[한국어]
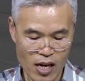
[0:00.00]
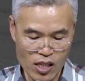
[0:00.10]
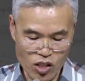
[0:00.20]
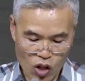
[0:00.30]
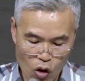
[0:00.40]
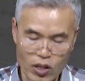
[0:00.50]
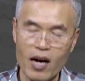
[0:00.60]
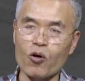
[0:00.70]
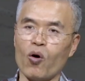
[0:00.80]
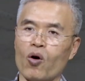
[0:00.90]

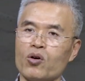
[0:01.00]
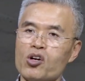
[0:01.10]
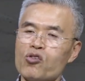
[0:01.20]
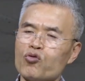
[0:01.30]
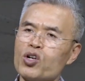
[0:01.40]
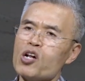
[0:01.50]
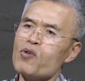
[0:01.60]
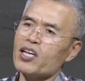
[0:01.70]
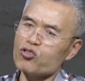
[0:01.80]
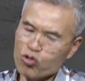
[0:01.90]
선하고 우리를
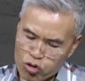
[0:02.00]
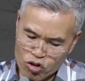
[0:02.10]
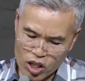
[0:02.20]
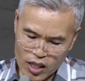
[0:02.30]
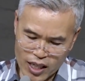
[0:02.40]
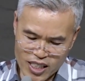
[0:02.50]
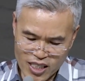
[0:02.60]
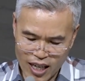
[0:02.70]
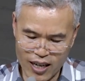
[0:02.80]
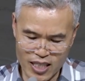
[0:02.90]
위해 죽기까지
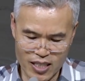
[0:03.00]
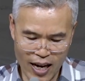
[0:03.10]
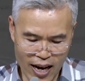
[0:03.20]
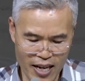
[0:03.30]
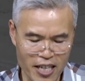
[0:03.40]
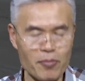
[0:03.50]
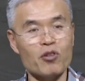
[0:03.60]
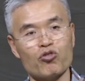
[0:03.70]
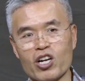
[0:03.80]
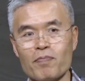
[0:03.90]
사랑하시는 하나님이
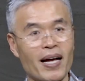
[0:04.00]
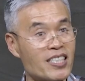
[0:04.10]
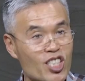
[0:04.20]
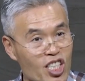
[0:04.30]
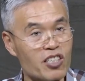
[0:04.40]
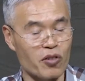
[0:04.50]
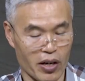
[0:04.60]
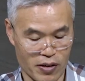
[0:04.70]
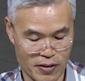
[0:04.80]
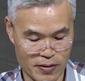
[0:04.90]
우리를 만드신
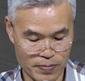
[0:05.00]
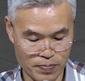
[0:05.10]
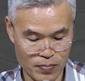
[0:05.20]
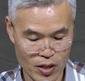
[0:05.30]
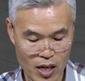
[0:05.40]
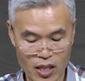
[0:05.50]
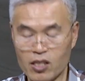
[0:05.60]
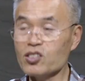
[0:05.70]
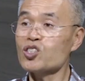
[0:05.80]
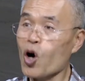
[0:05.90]
거예요.
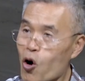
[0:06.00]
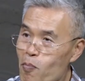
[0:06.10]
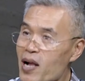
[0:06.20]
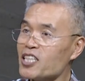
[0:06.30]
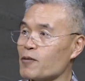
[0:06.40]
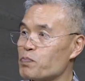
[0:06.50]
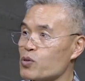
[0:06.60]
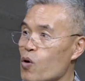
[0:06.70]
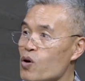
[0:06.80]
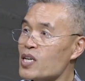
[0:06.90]
이건 정말
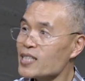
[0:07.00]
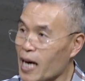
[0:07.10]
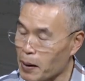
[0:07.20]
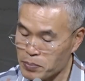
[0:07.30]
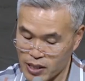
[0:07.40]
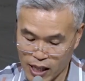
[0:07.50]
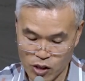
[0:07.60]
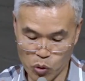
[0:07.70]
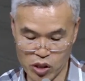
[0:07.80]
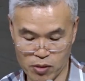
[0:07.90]
기쁘고 감사한
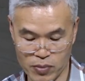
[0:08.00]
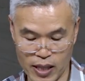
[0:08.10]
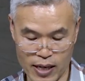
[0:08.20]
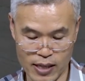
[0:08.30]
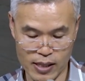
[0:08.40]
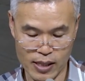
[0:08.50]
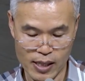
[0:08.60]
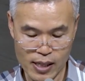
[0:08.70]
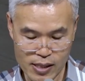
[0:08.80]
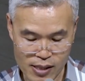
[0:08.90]
소식입니다.
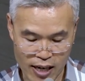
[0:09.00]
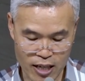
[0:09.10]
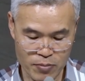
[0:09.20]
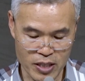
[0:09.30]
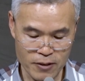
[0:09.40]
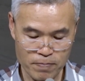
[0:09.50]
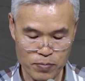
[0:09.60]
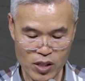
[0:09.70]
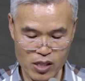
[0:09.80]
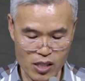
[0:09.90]
그 하나님은
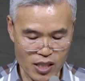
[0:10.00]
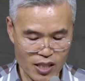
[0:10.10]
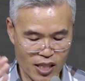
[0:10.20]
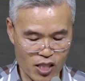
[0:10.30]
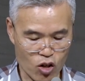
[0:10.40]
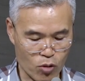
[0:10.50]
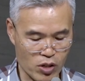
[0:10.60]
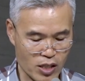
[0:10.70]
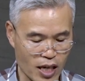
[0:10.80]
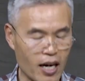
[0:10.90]
끝까지
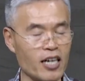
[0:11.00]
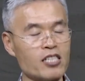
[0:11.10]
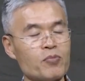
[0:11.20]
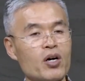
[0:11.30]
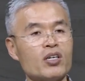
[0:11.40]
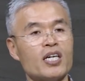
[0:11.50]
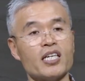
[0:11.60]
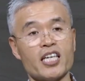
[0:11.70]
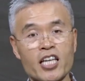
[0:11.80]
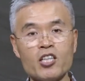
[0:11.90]
여러분을 사랑하시며
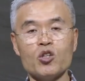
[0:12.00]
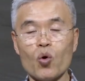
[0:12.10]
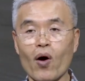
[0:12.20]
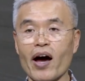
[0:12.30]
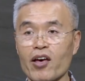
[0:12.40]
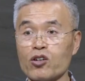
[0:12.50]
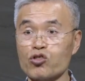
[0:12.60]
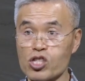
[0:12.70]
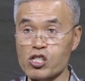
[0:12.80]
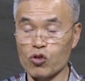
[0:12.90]
인도하여
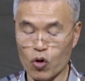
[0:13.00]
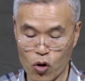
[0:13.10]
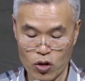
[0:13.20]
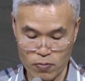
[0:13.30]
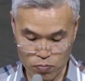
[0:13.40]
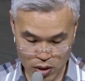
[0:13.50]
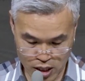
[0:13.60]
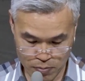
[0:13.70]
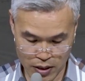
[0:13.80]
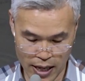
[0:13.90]
주실 줄로
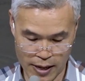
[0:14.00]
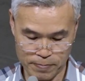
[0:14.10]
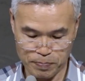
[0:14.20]
믿습니다.